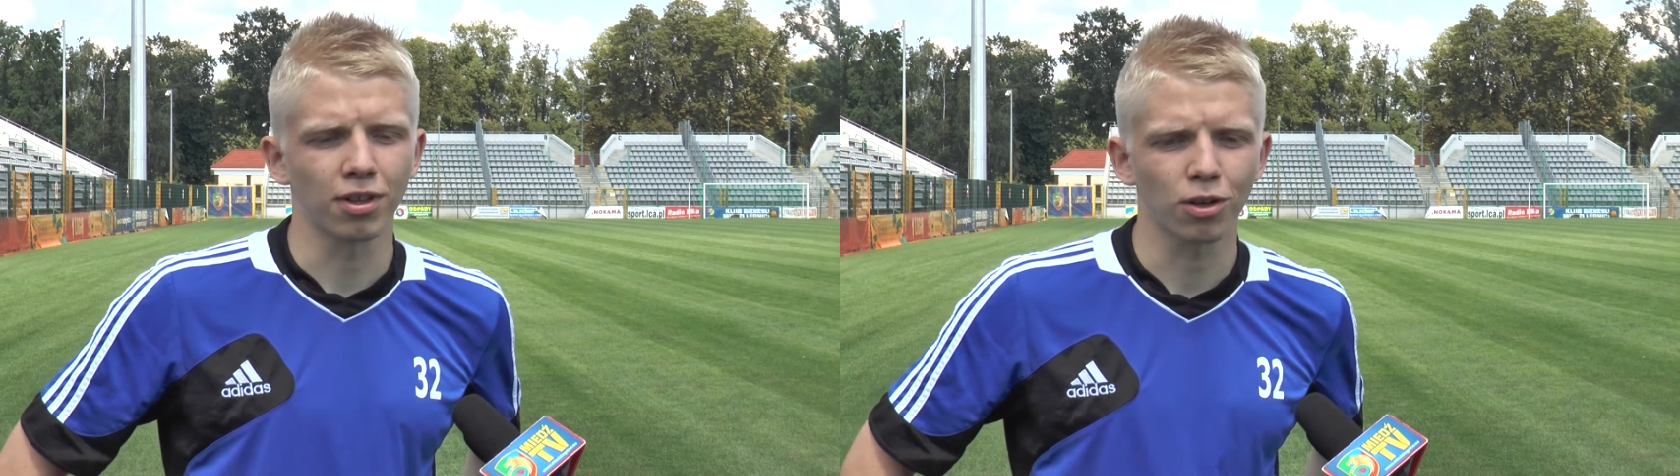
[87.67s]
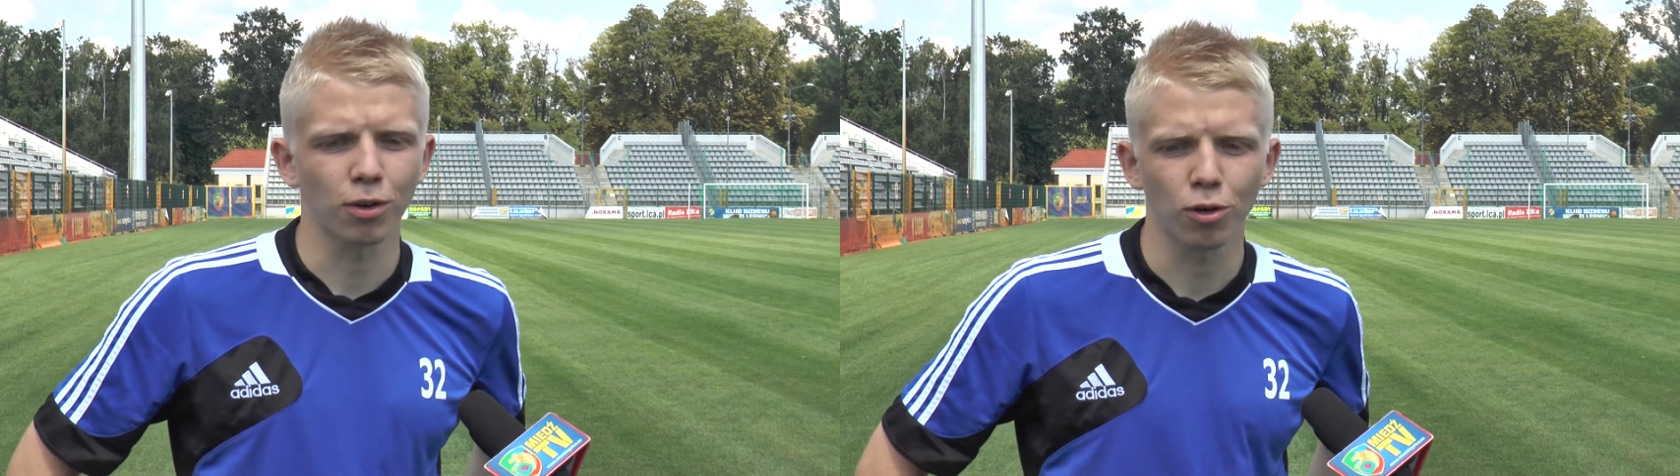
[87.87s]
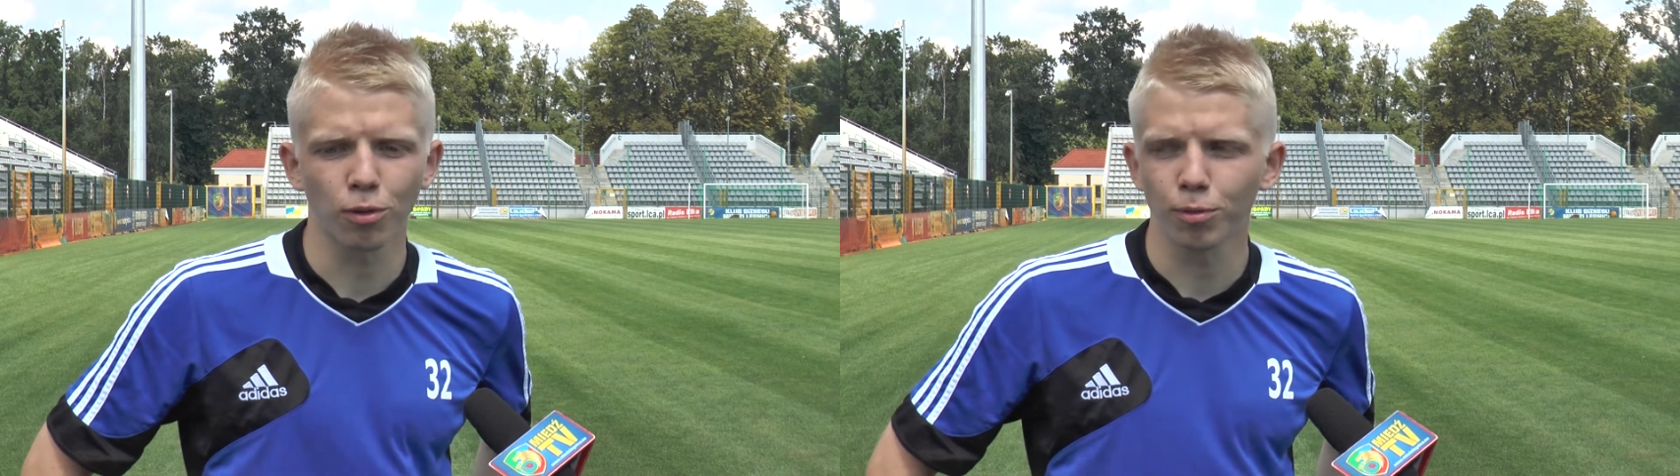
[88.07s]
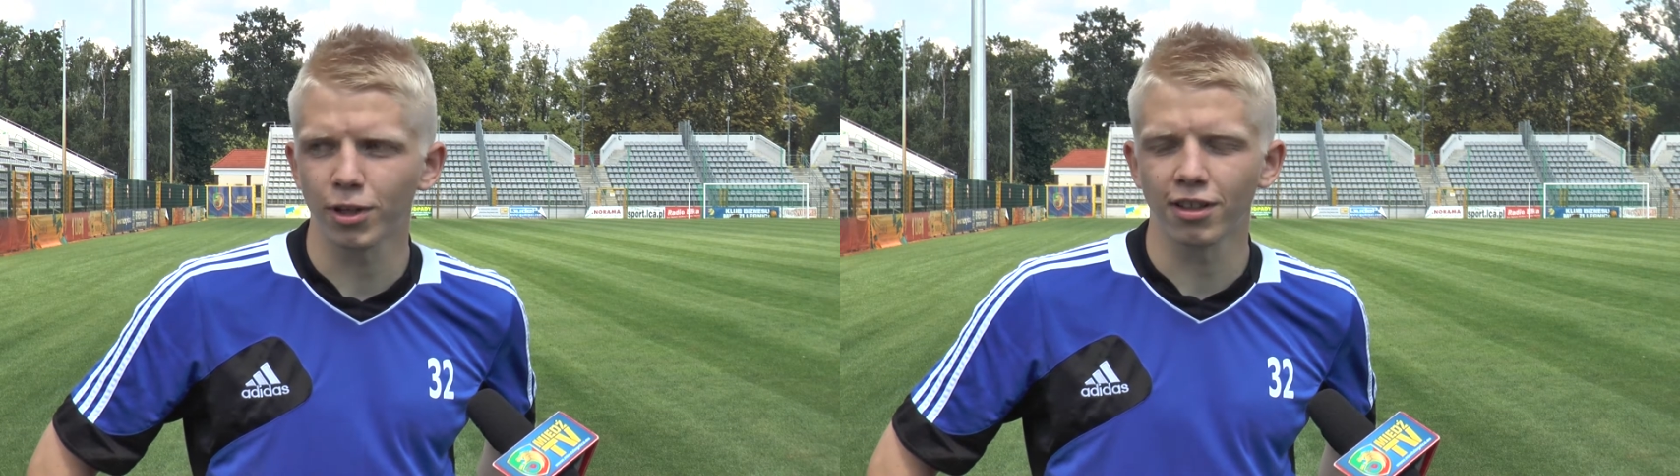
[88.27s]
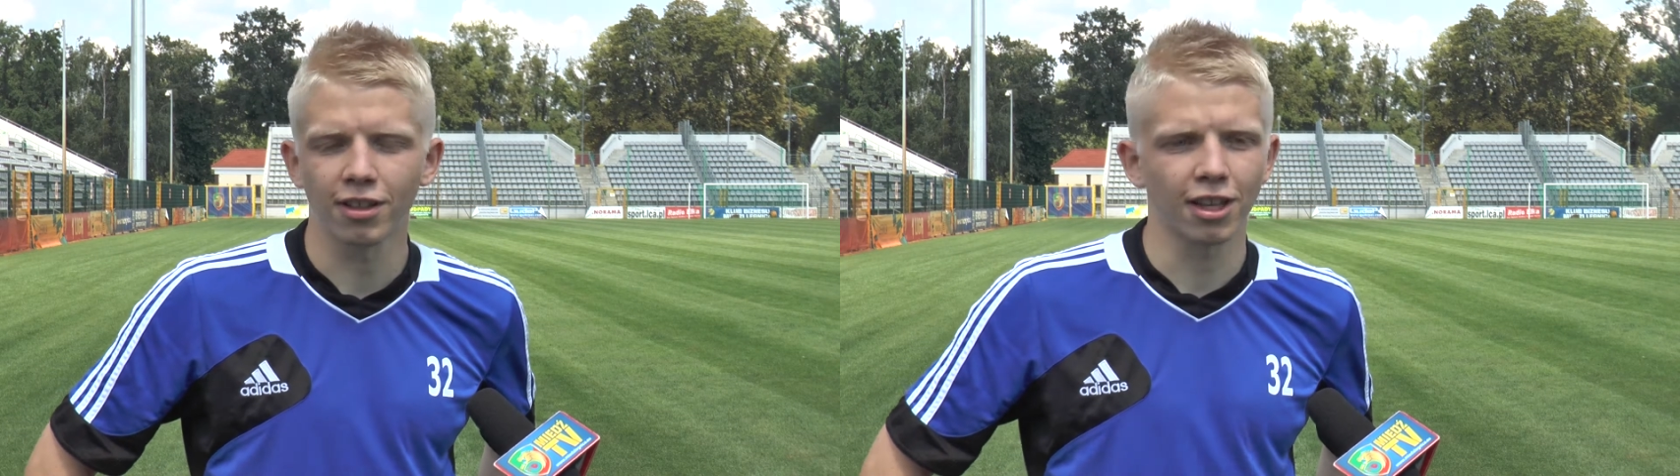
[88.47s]
Taką jaką
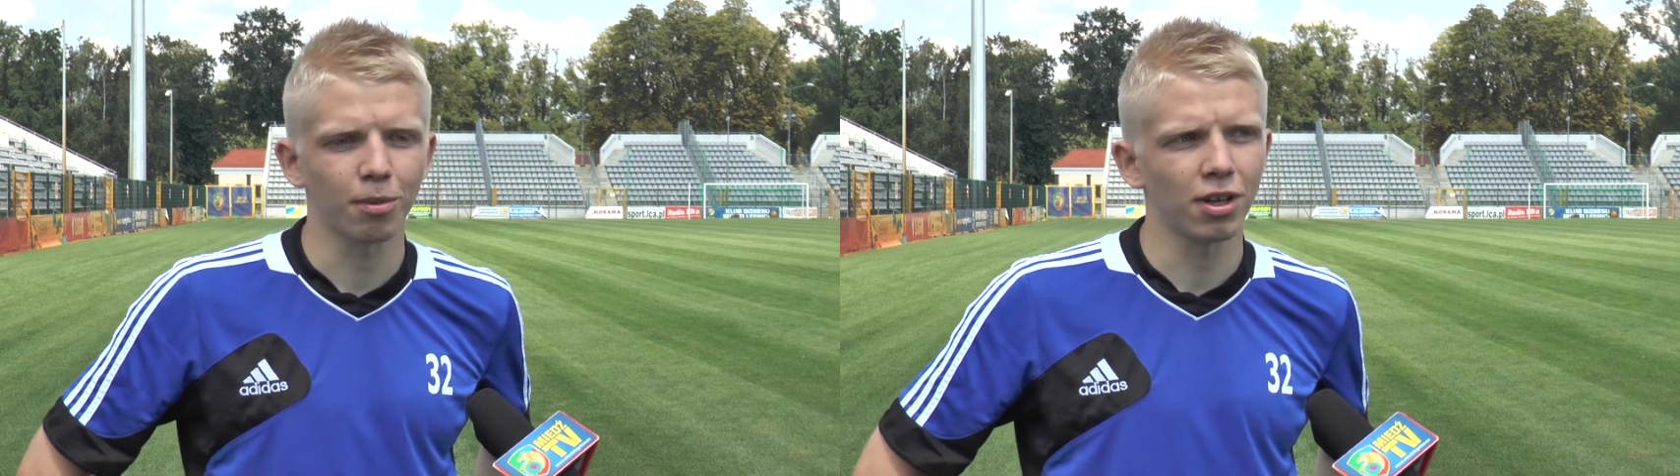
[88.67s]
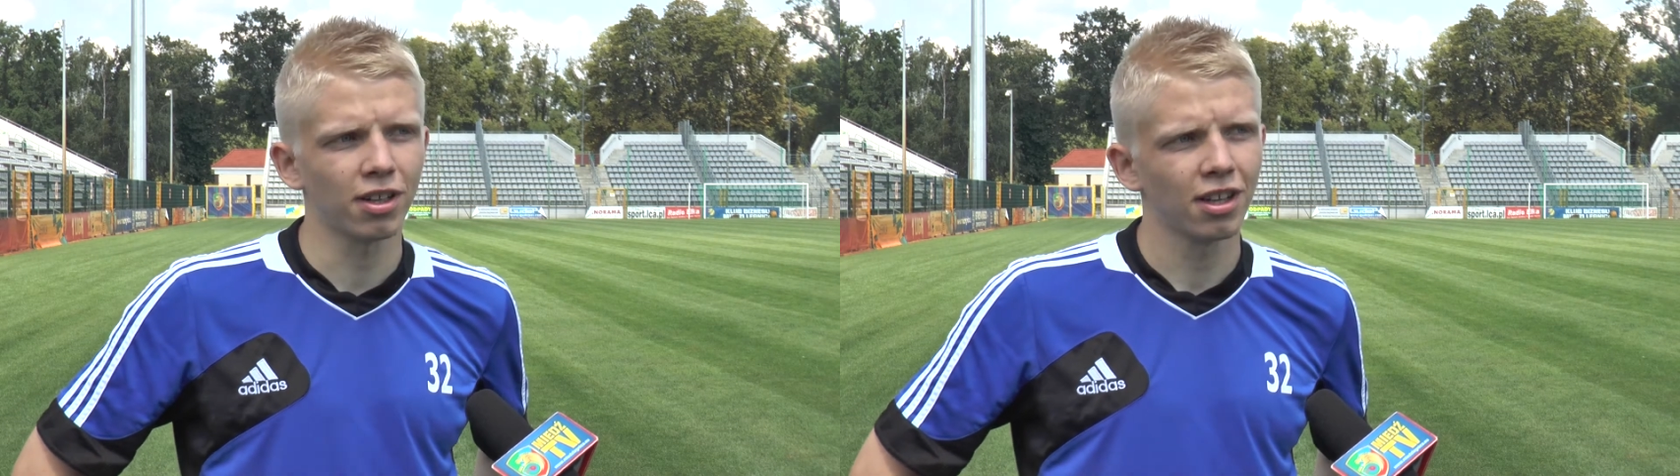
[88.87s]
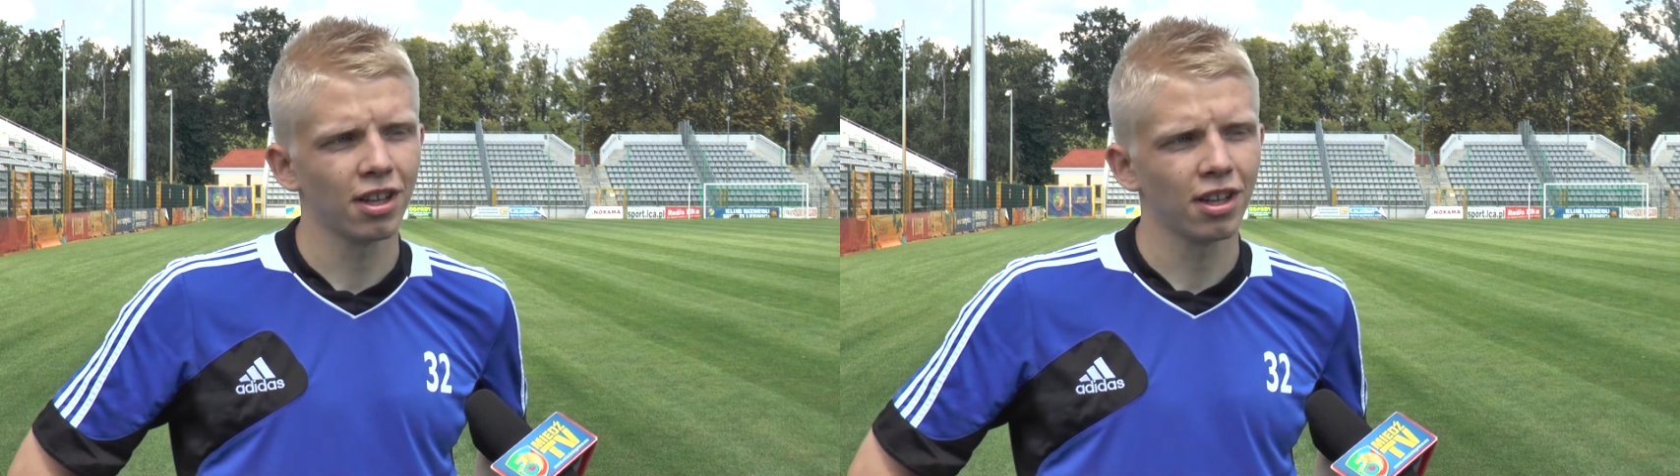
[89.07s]
koncepcję trener ma,